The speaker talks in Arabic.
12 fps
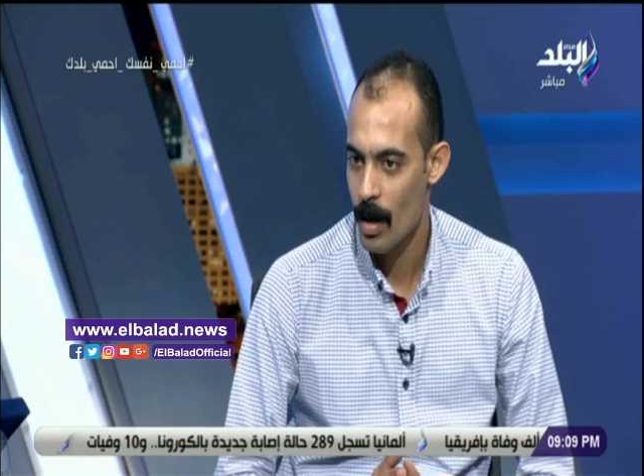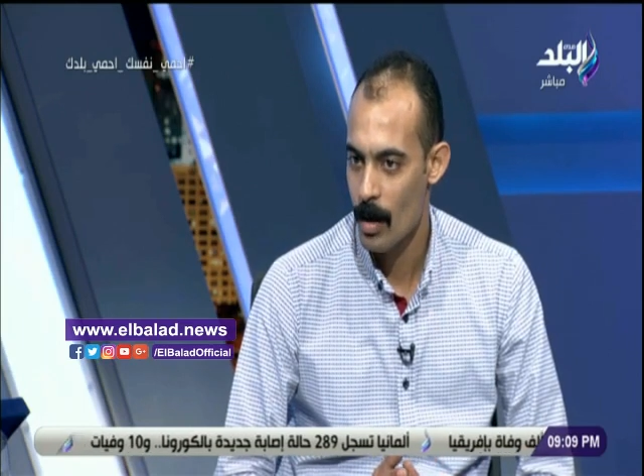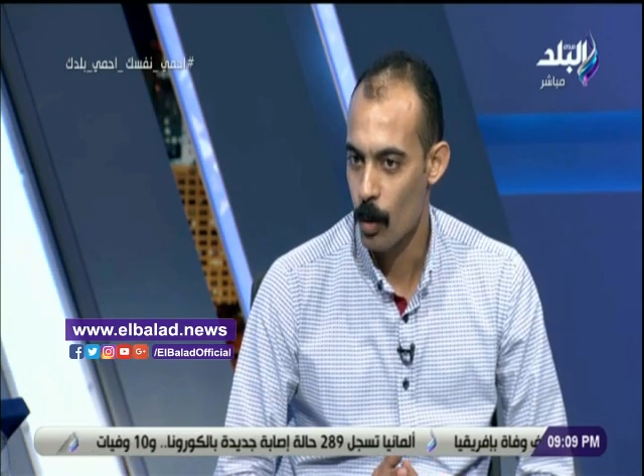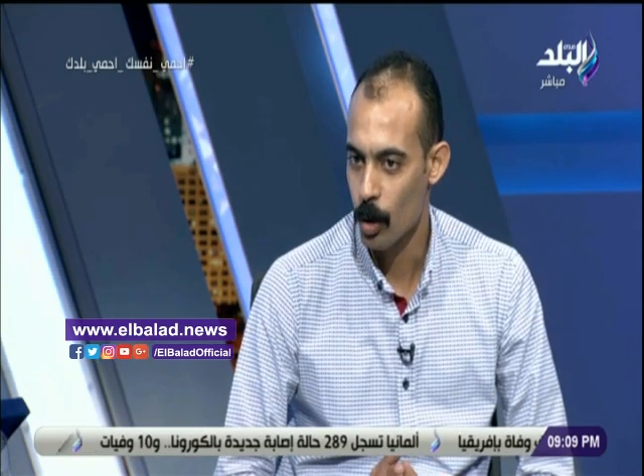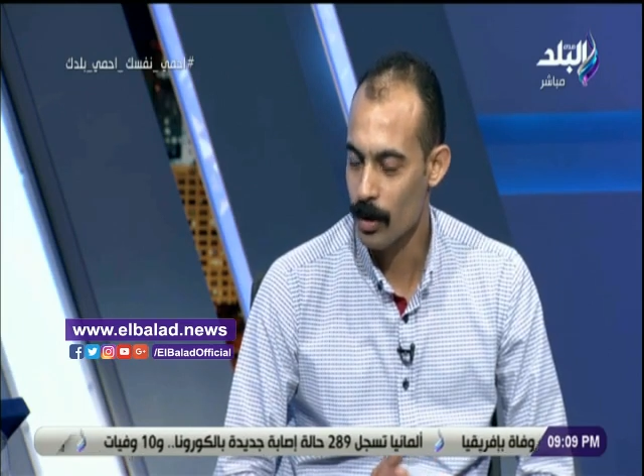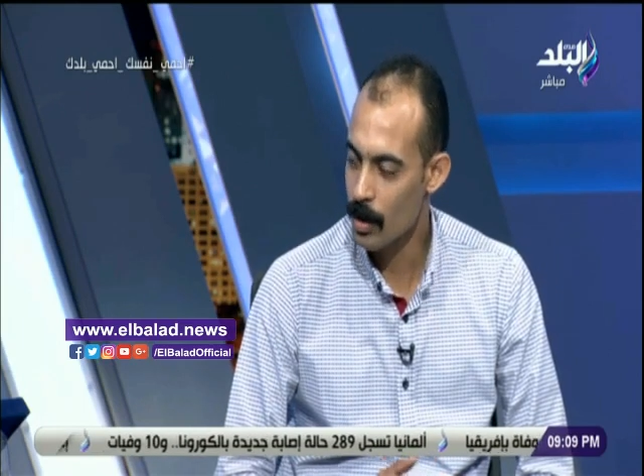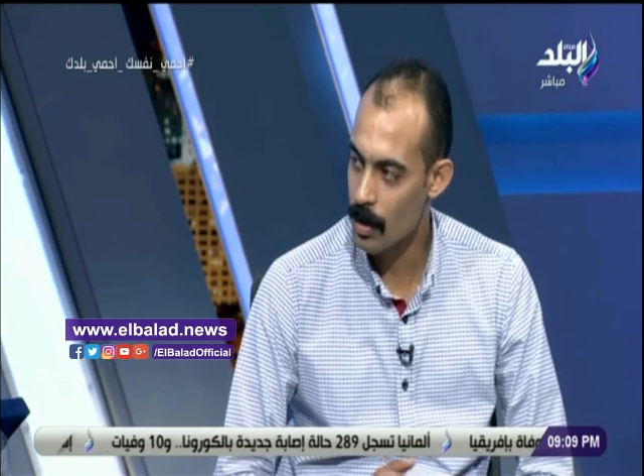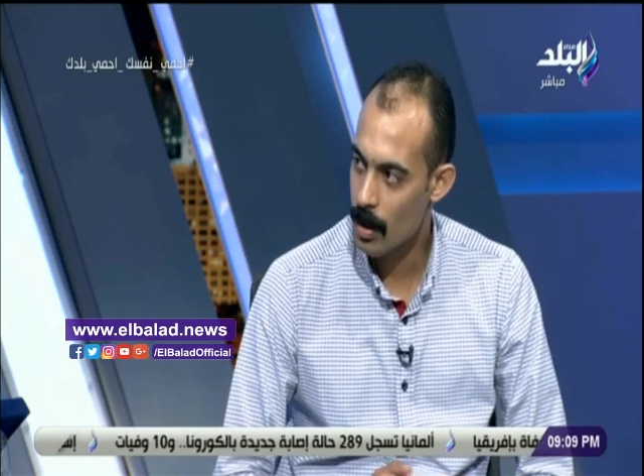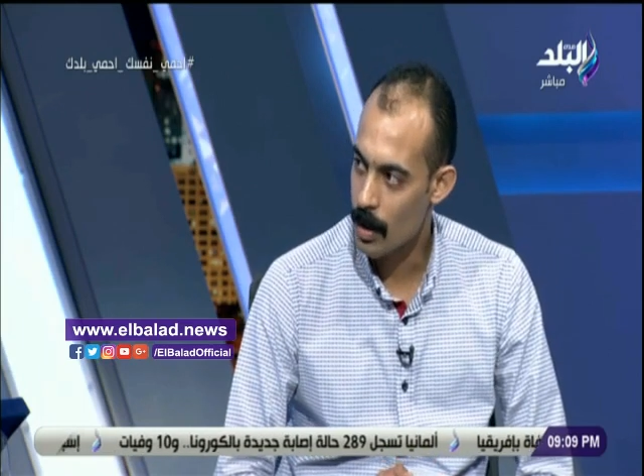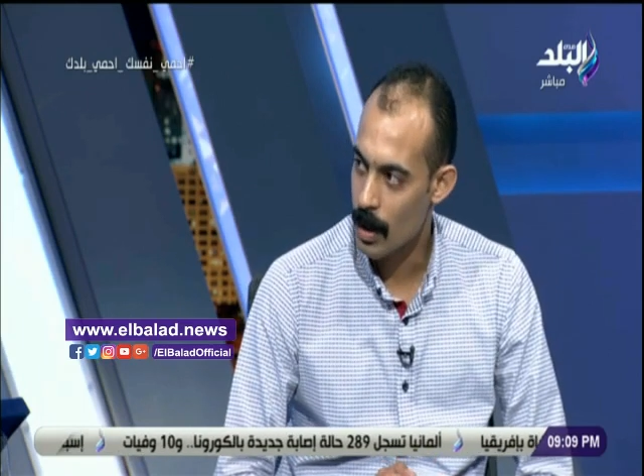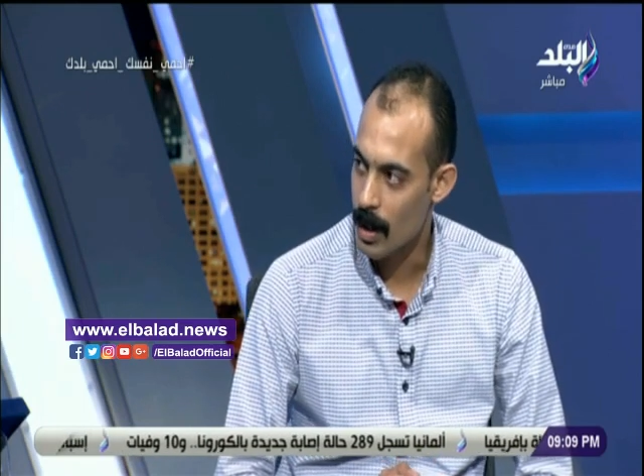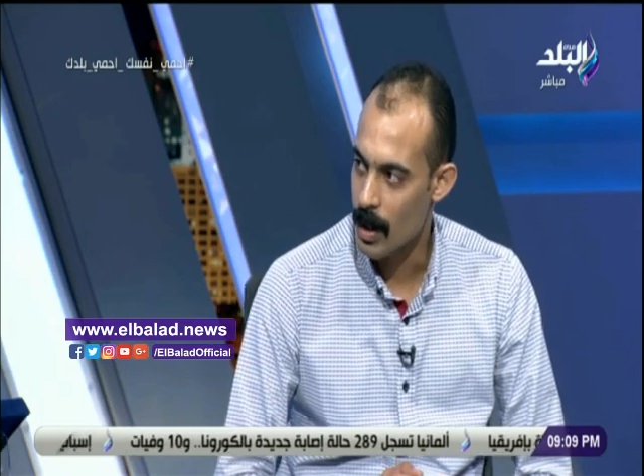مختصر
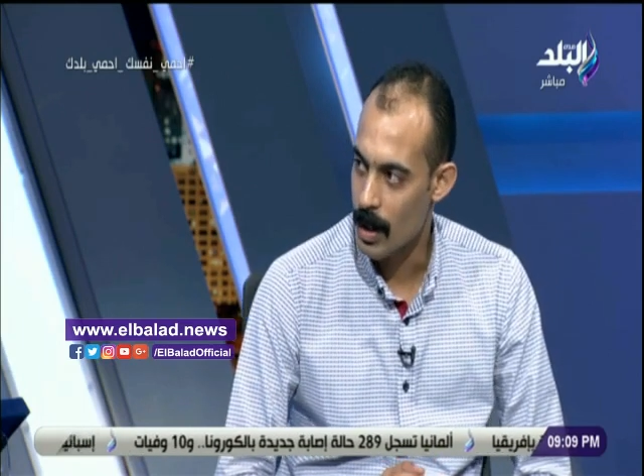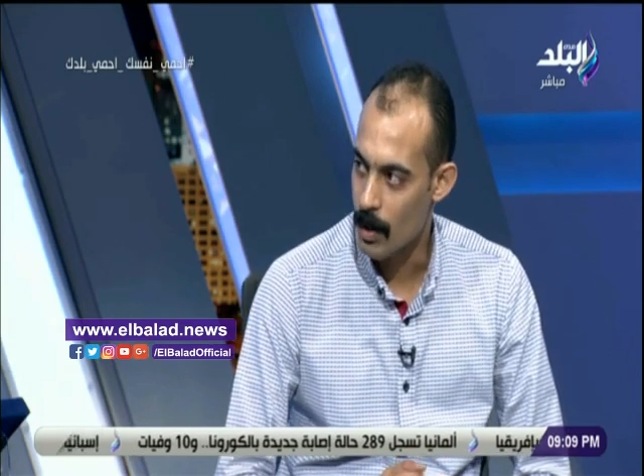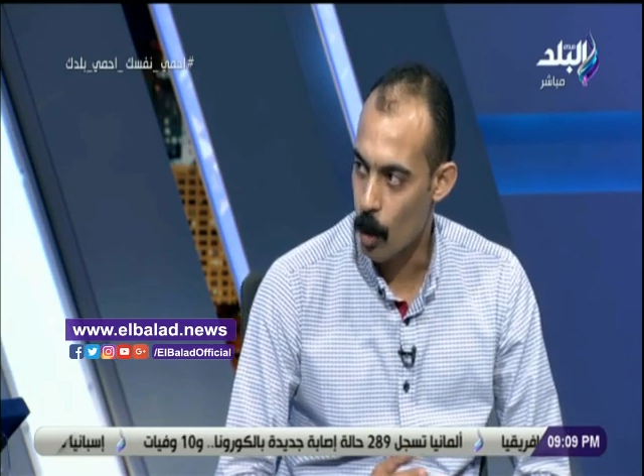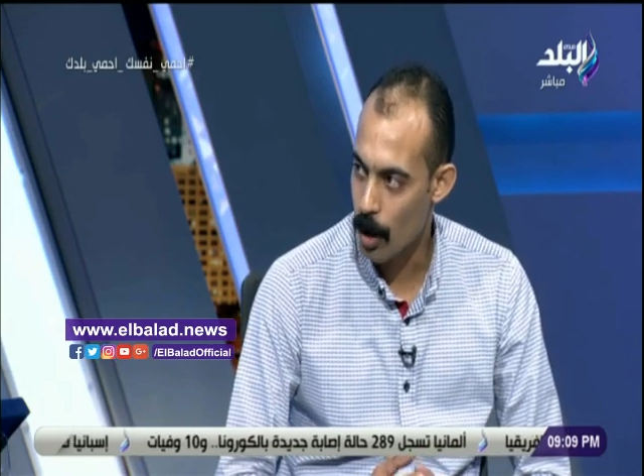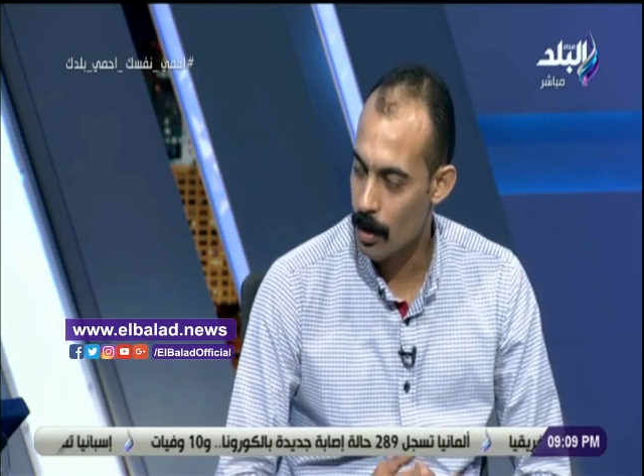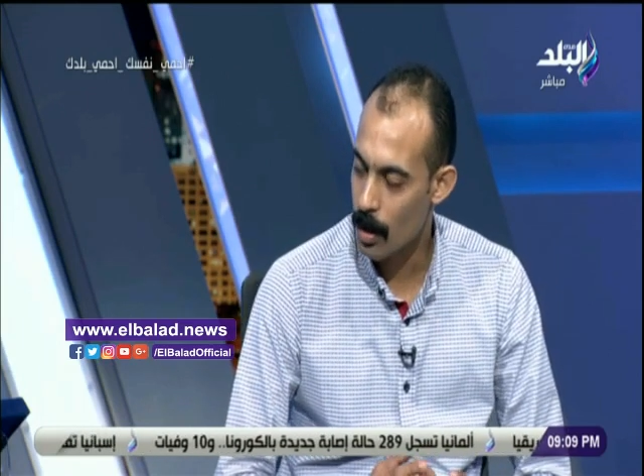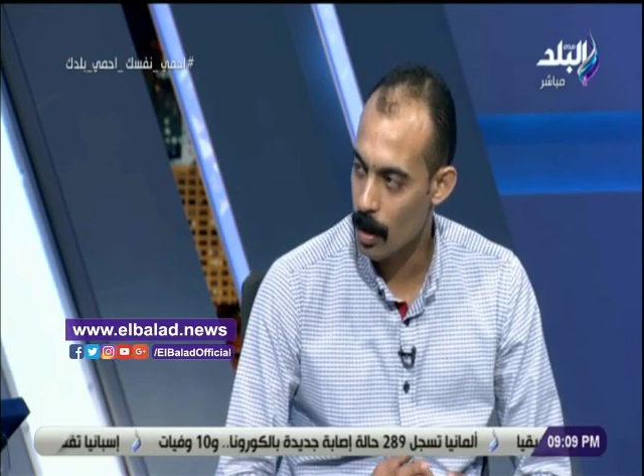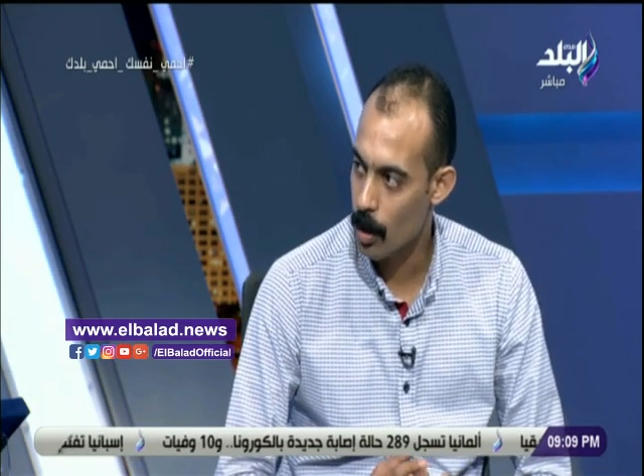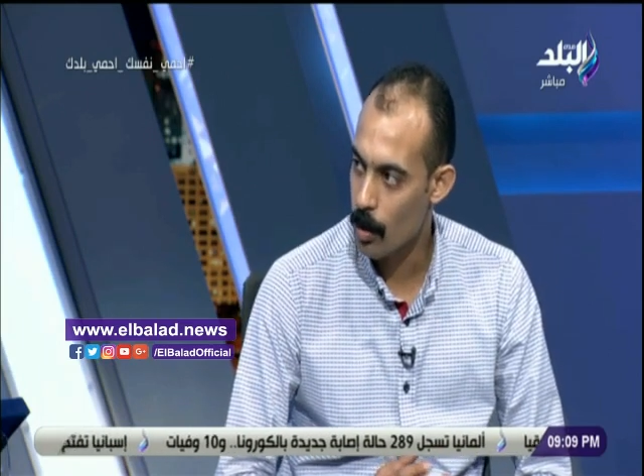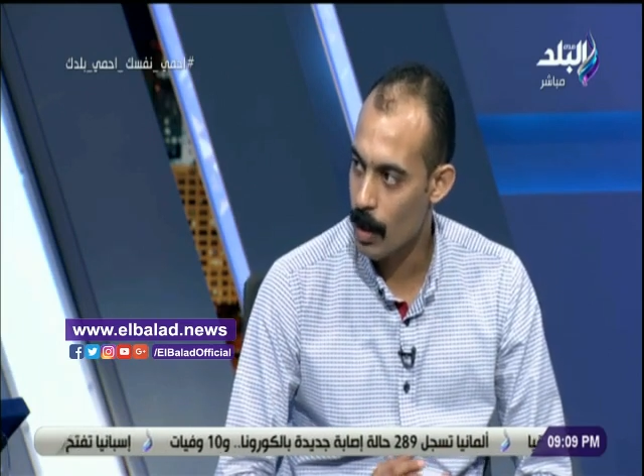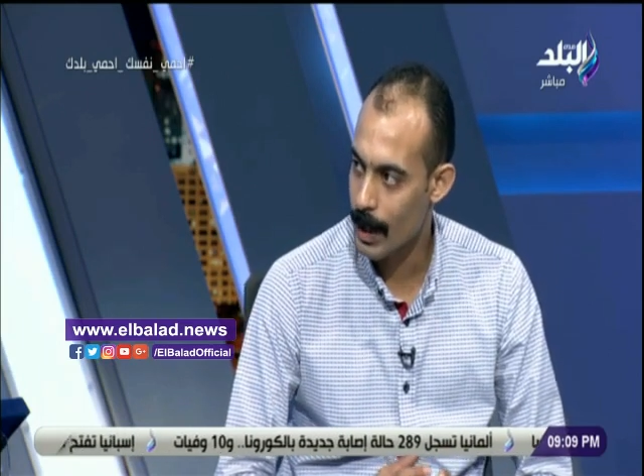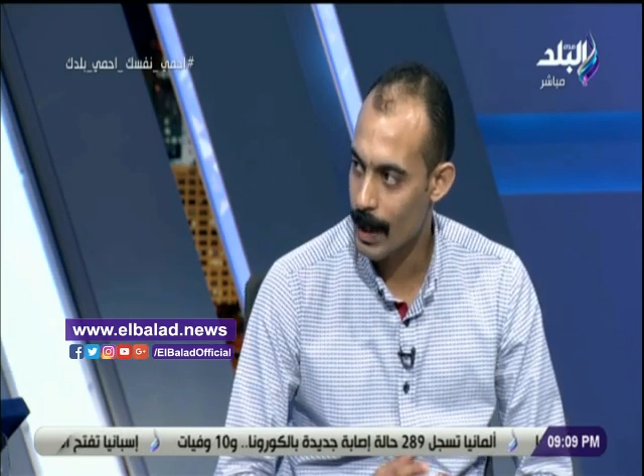المحاضره اللي
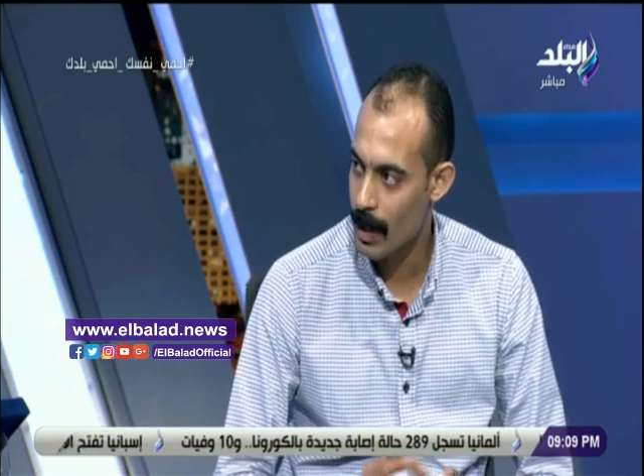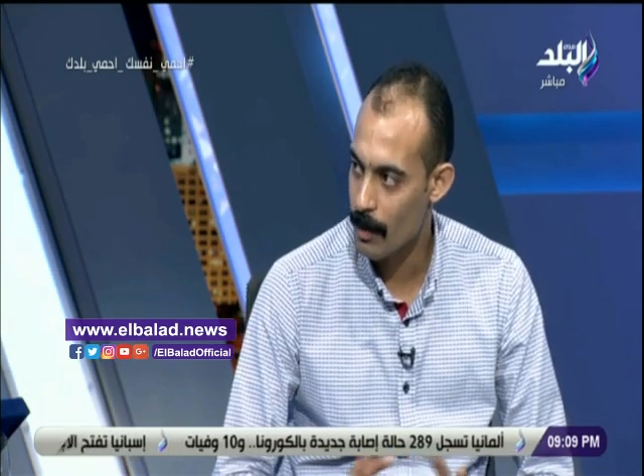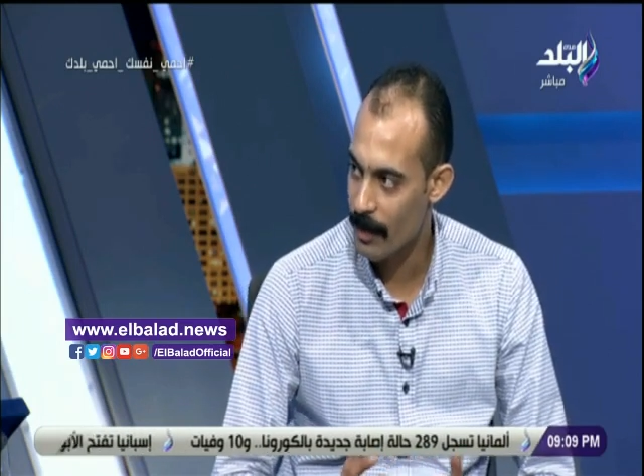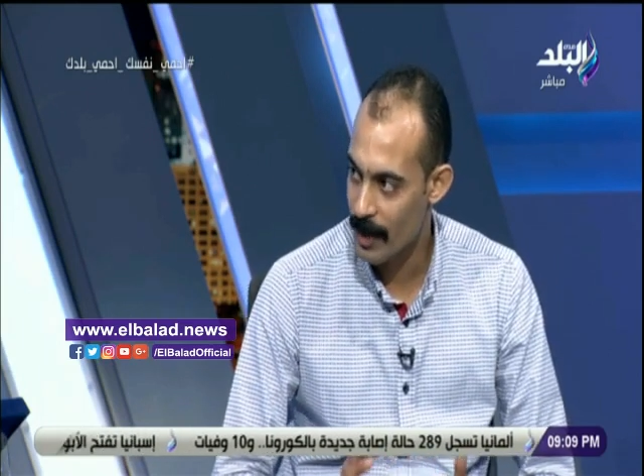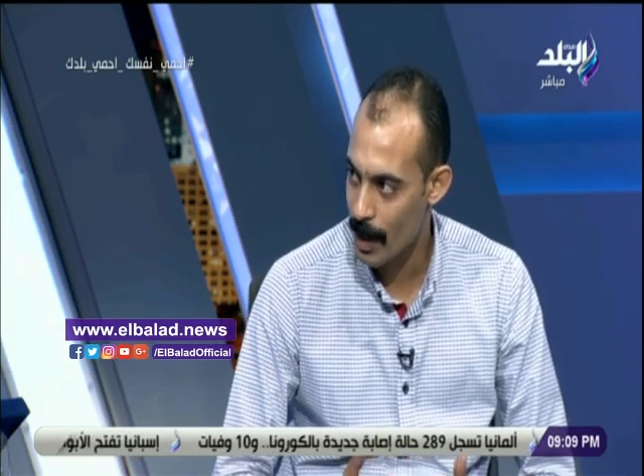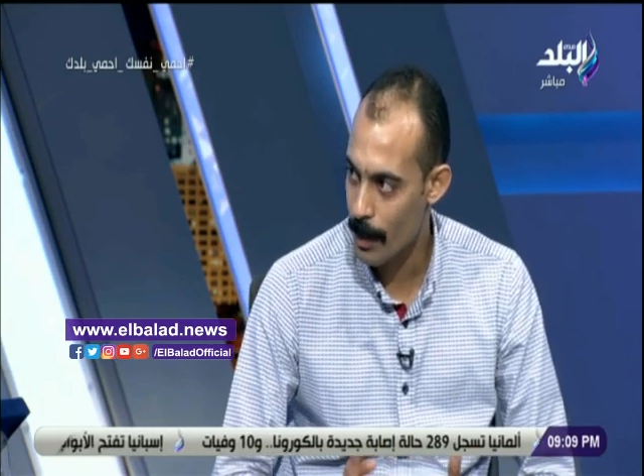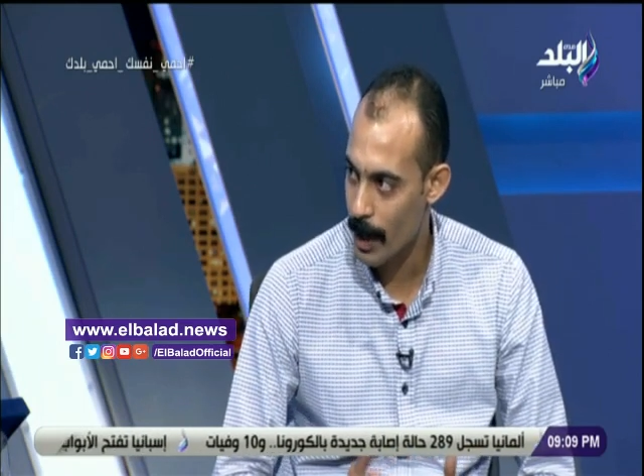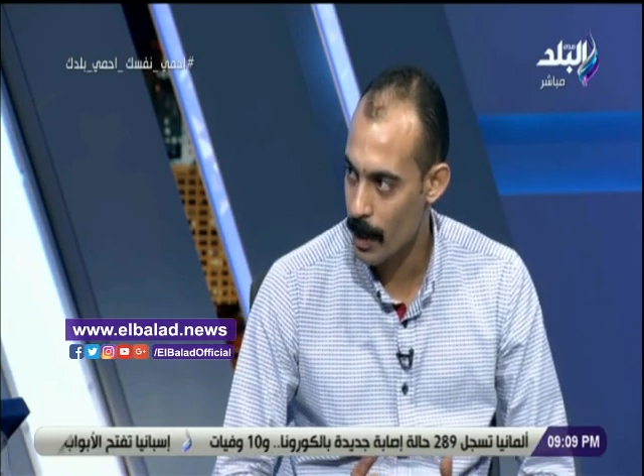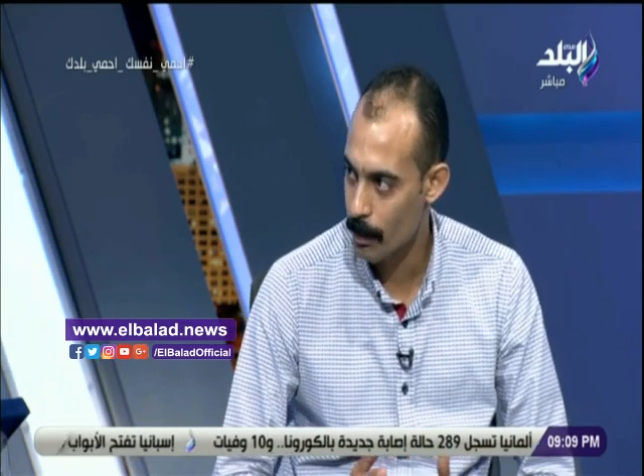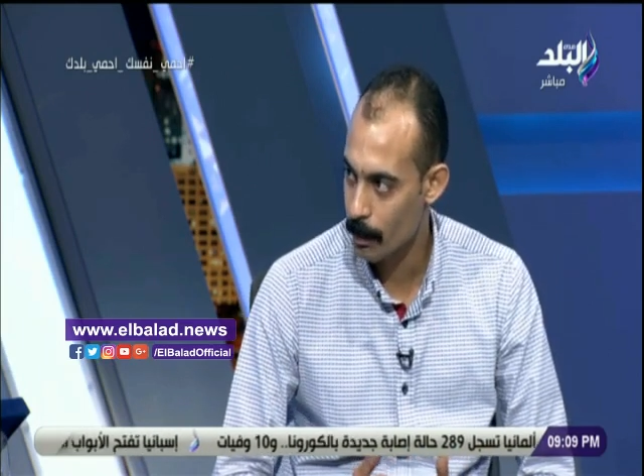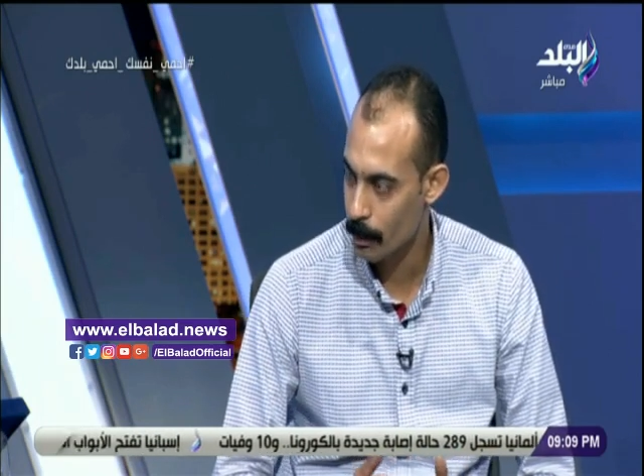هو اتكلم فيها معانا